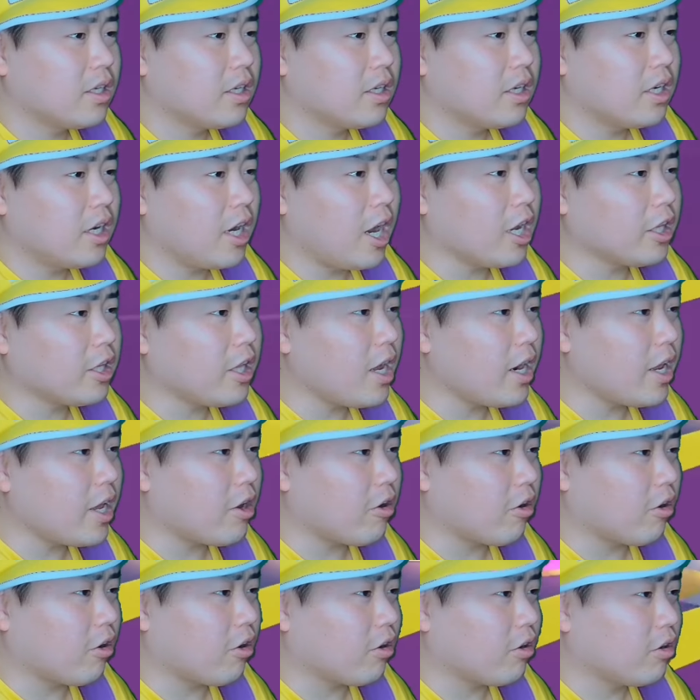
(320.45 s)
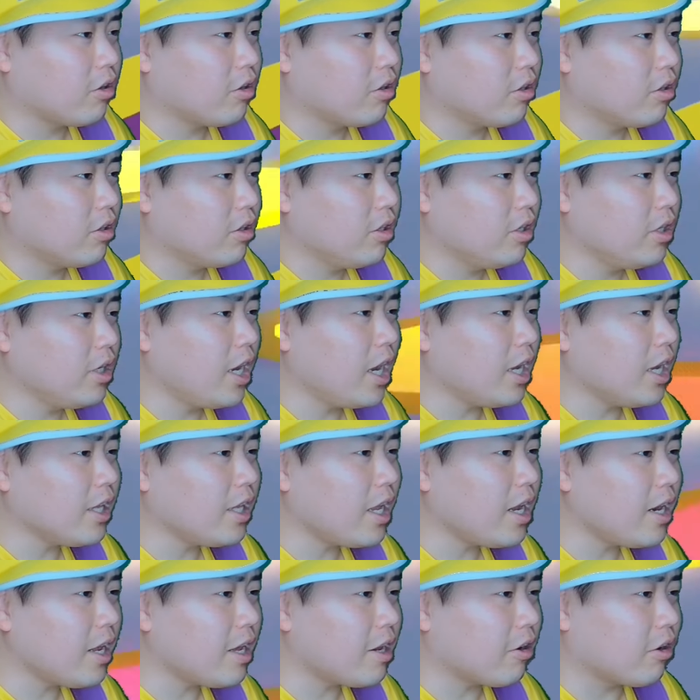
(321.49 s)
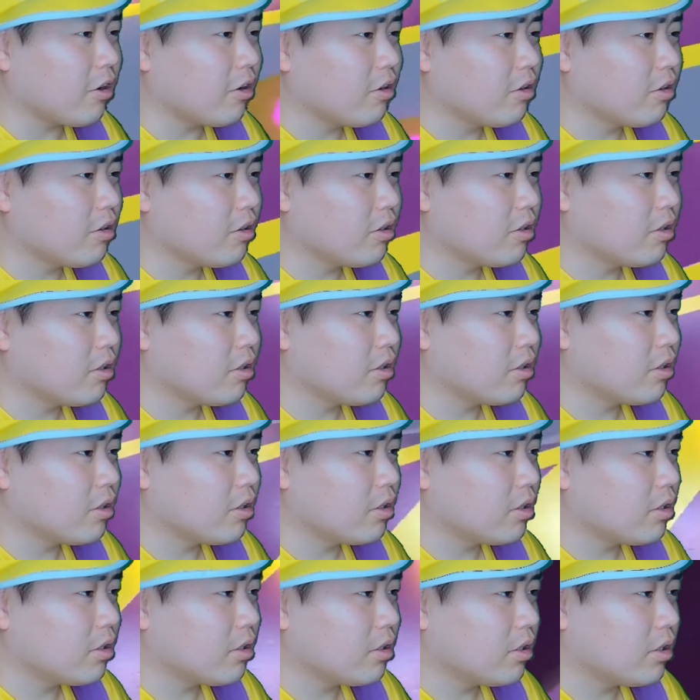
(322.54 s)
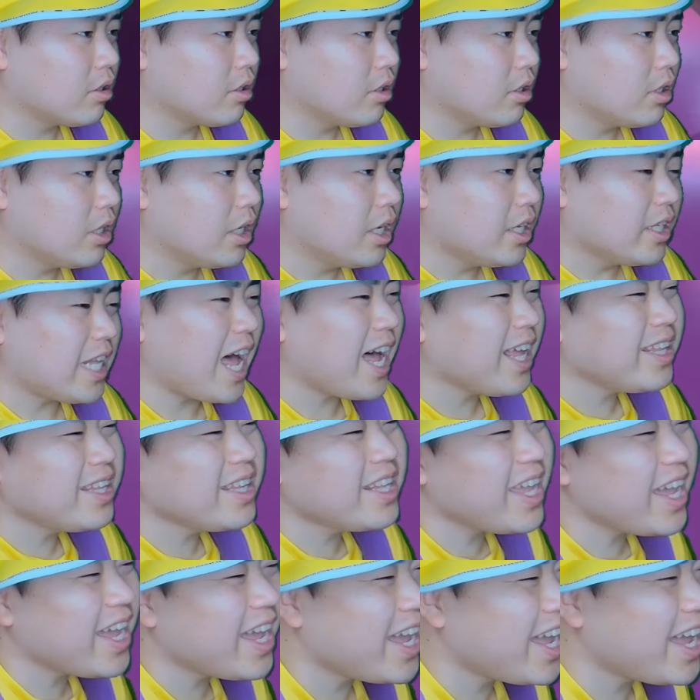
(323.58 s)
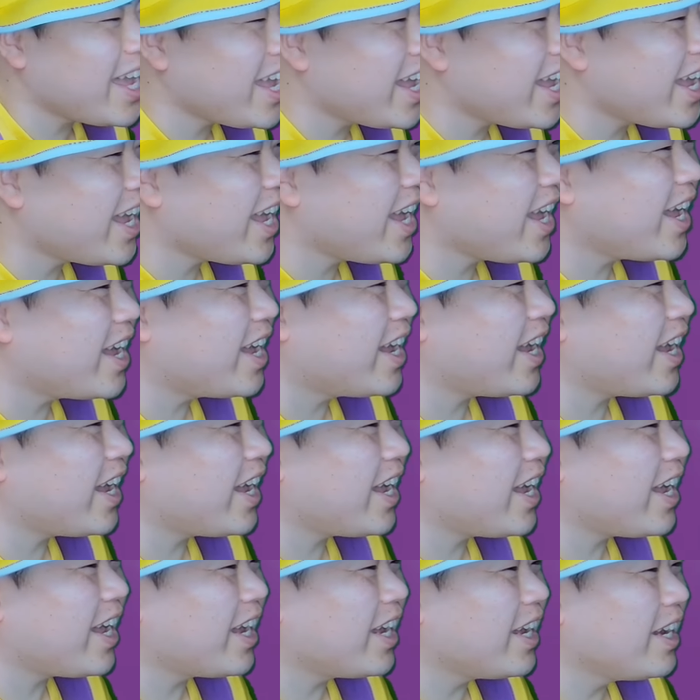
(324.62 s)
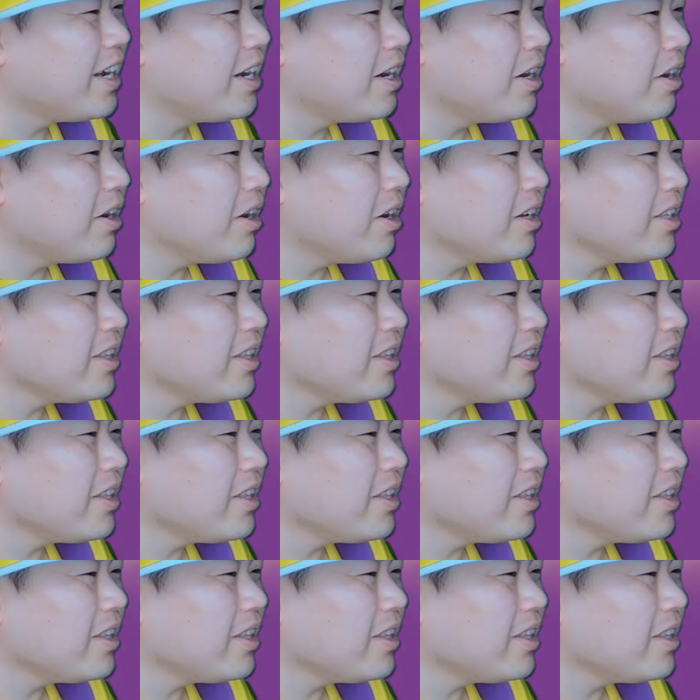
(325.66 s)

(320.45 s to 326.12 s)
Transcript: 当たれよ当たれよなんでー